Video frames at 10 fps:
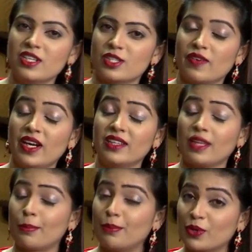సో వెళ్ళి
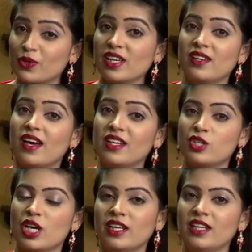తప్పకుండా ఇరానీ
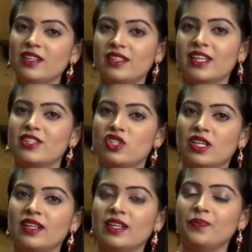ఛాయ్ని టేస్ట్
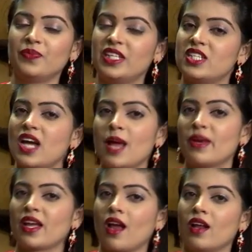చేయండి ఈ ఛాయ్
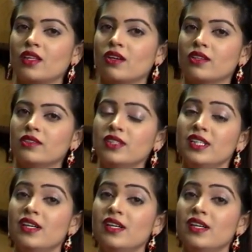మనకి ఎక్కడ దొరకదు